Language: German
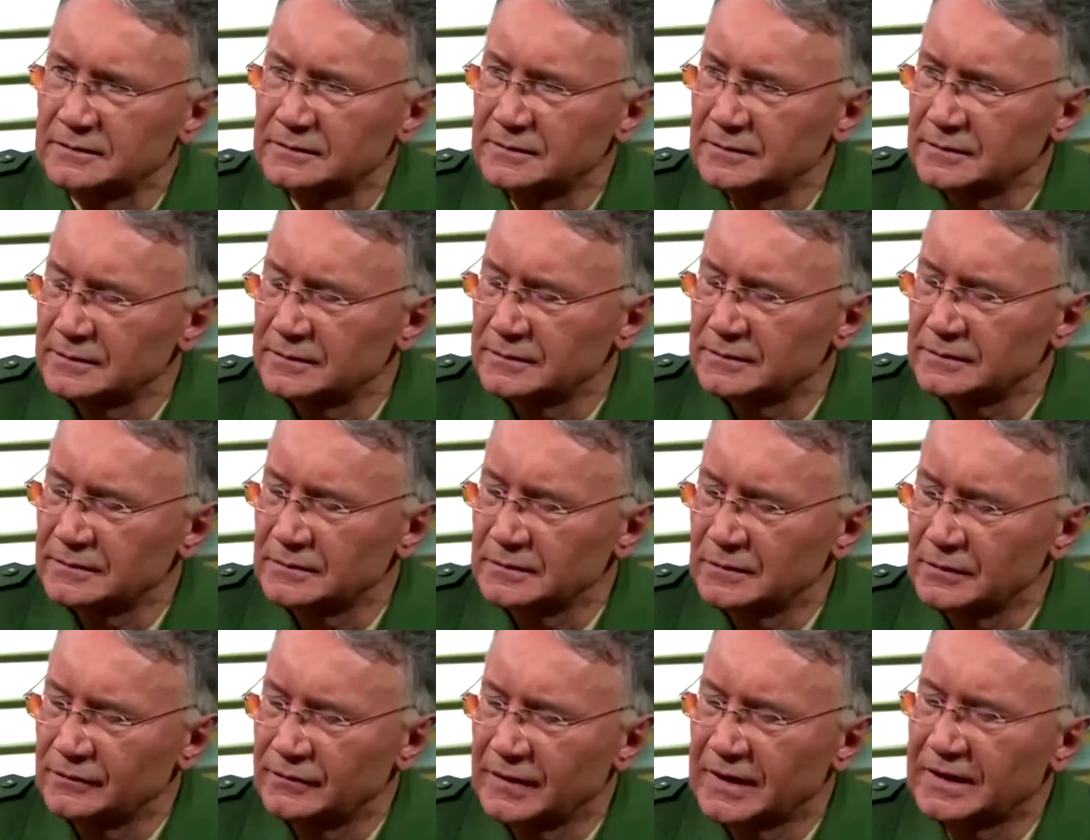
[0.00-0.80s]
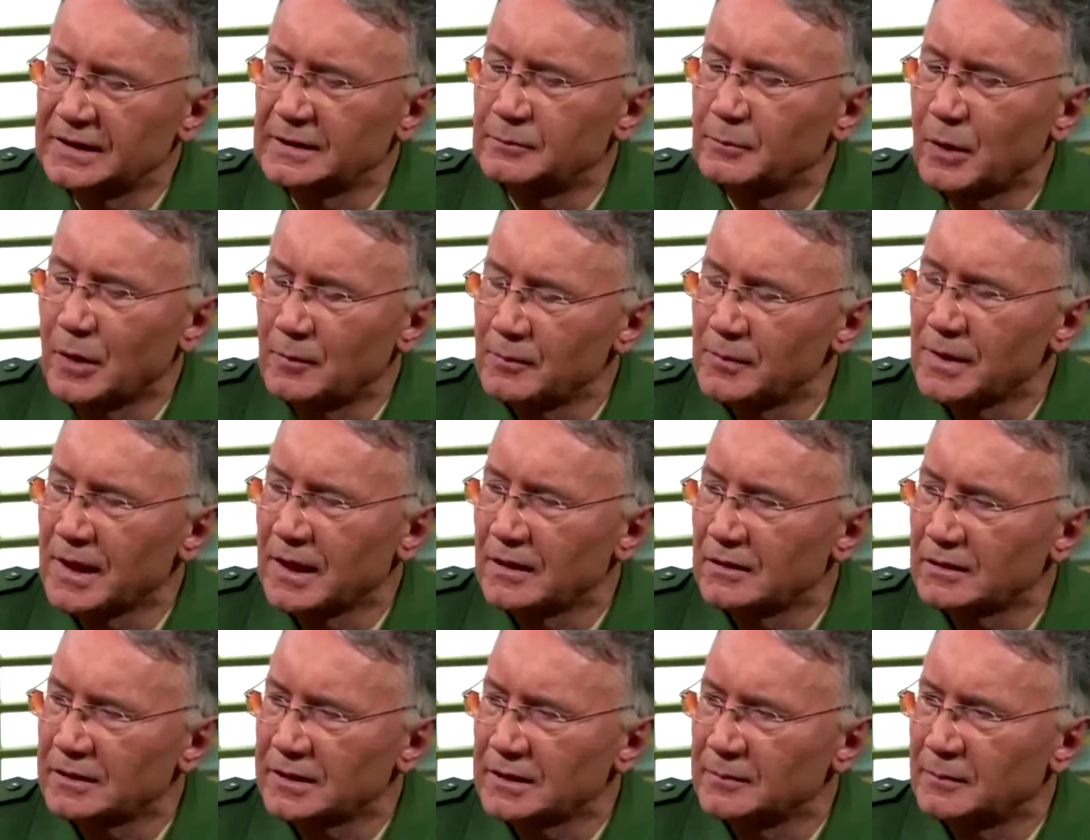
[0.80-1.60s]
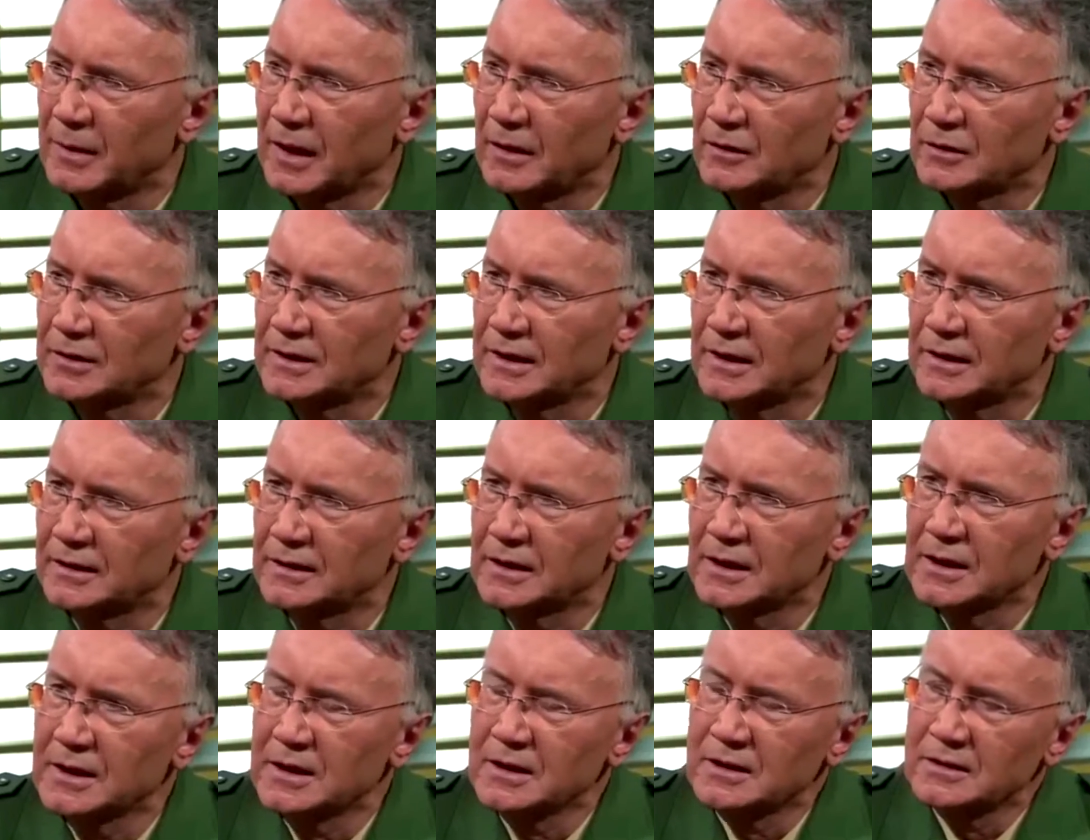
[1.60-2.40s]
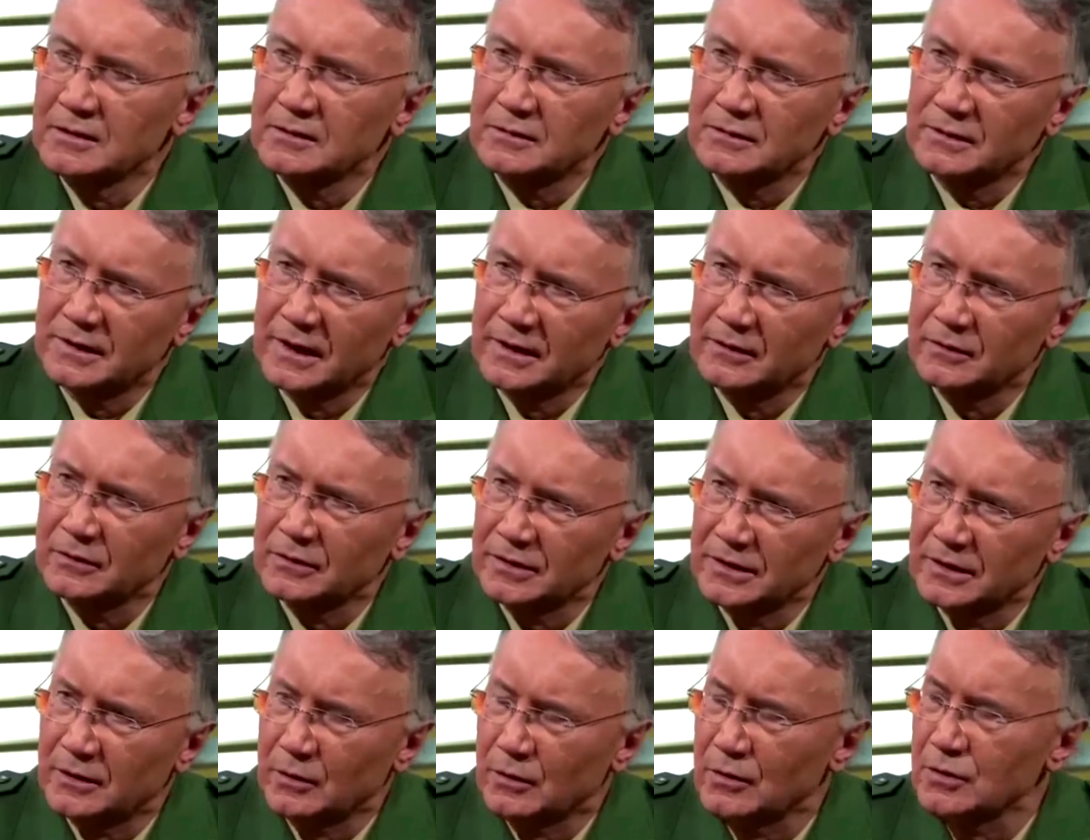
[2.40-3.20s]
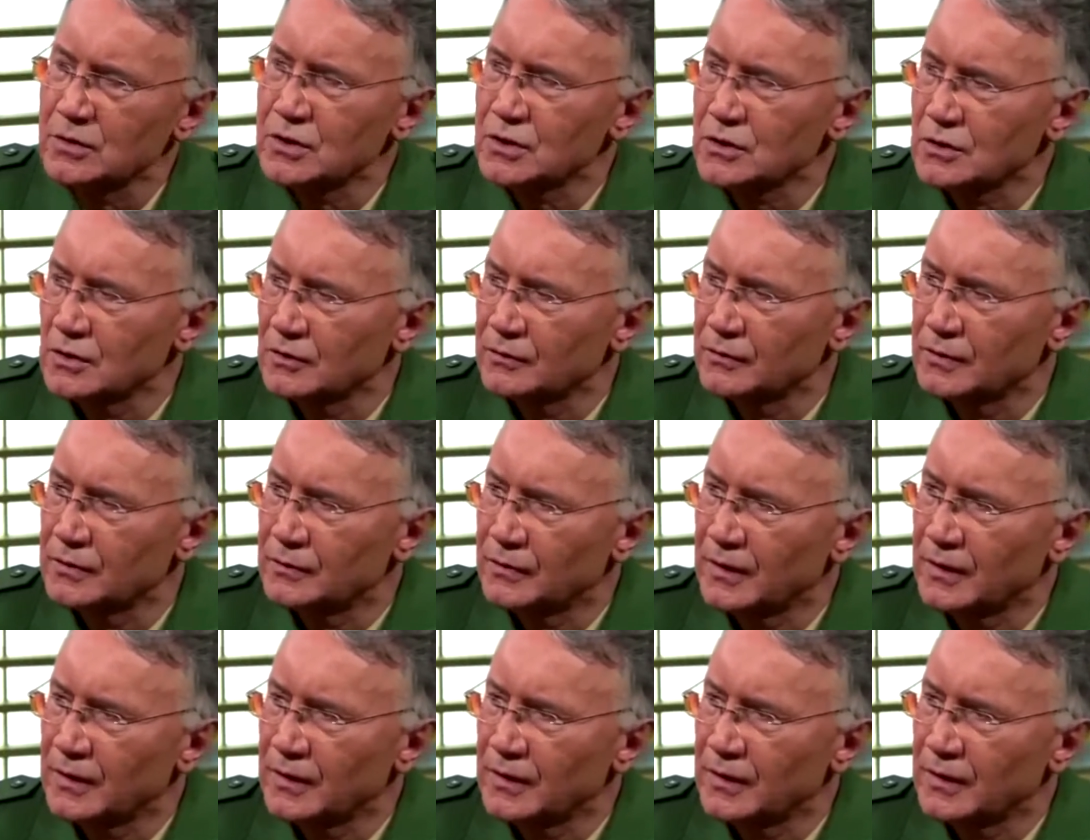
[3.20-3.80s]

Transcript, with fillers: äh, und wie er die Bombe auch gebaut hat und dann noch die Grundstoffe